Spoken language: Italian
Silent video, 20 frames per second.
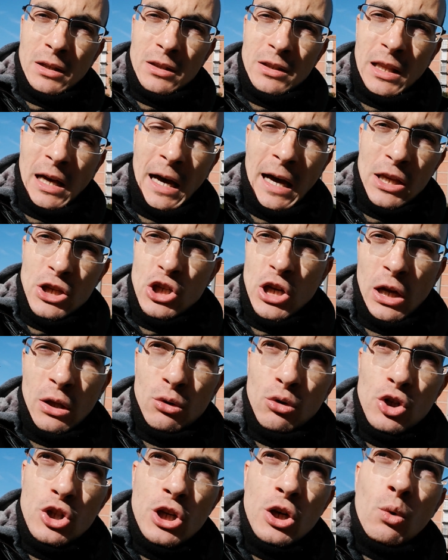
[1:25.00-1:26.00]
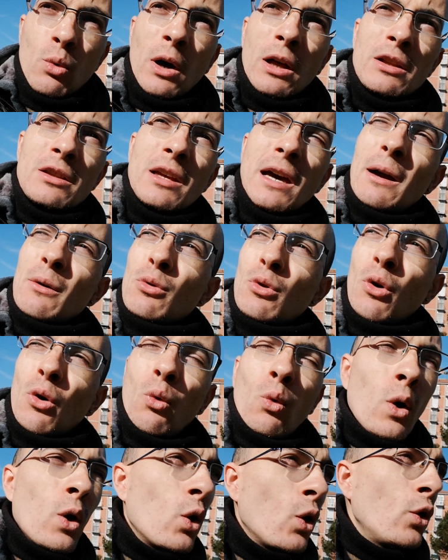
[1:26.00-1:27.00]
da 150 euro,
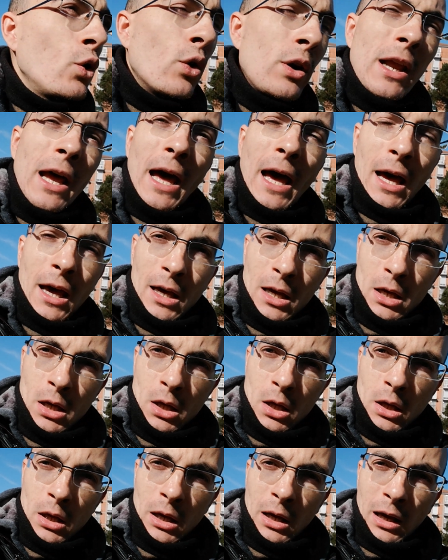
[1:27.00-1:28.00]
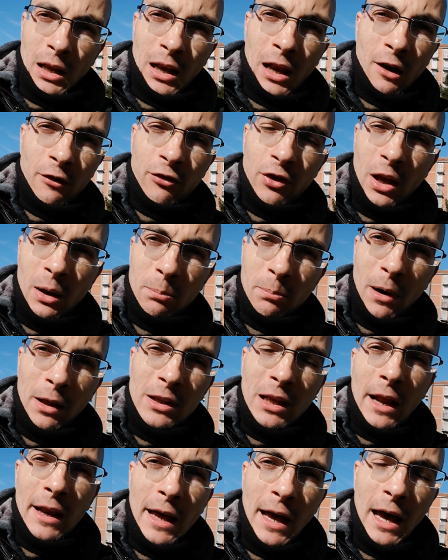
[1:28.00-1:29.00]
quello non ha la felpa
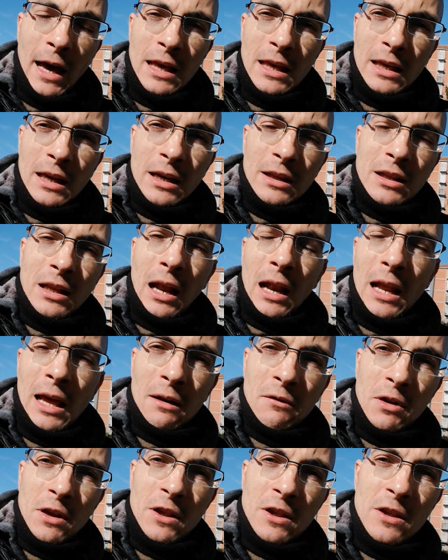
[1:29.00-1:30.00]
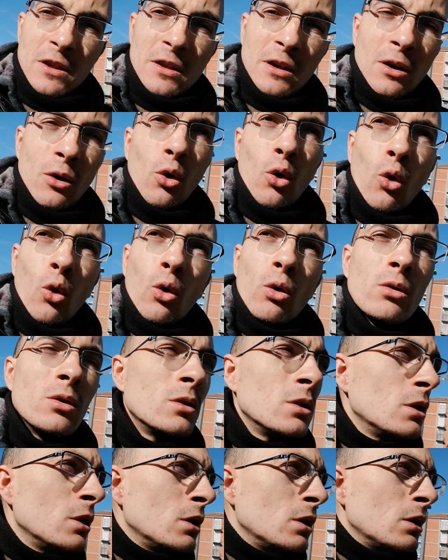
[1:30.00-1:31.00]
della Nike, della Levis o
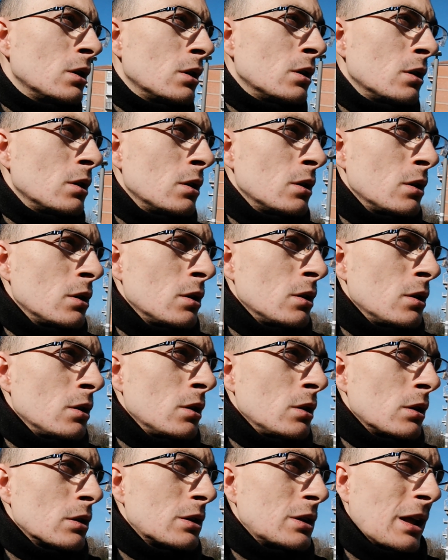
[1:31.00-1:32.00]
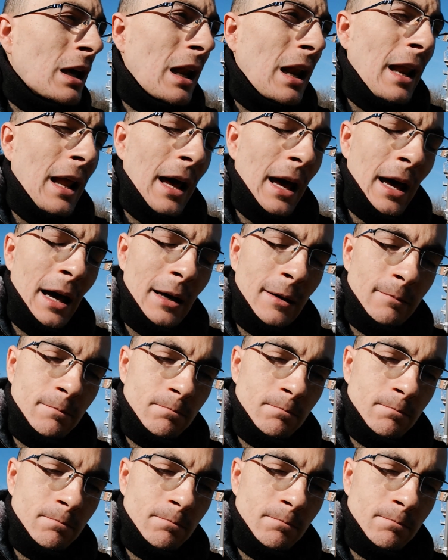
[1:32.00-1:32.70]
della